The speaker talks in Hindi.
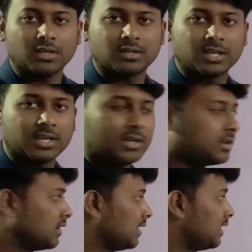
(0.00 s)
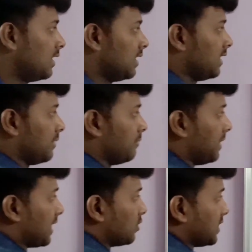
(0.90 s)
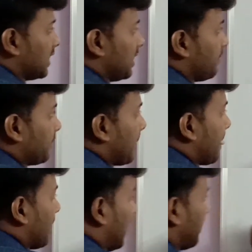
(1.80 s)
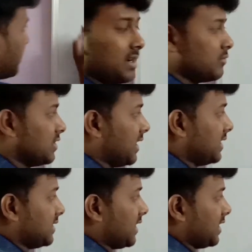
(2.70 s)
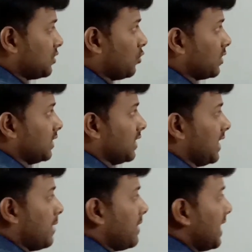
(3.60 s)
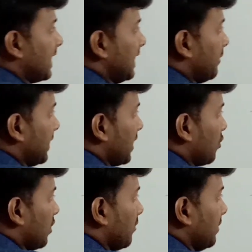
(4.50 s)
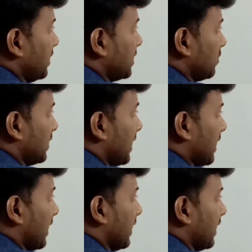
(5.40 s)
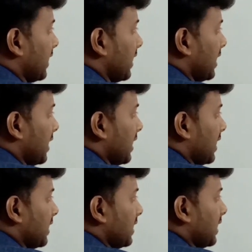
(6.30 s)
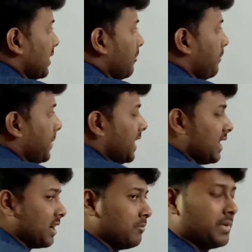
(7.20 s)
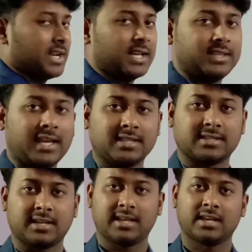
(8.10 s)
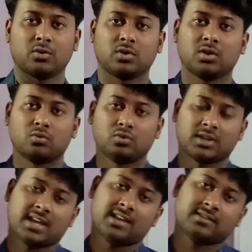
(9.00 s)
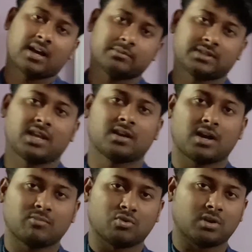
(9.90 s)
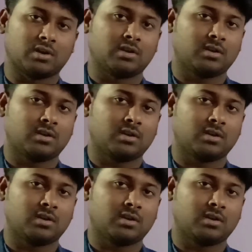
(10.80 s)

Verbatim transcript: ठीक है बारह हो जाएगा अब क्या हो जाएगा जगह छोड़ दी अब अगले पेयर को हम नीचे उतार लेंगे ठीक है पेयर हम बनाते इसलिए हैं क्योंकि उनके हिसाब से काम होगा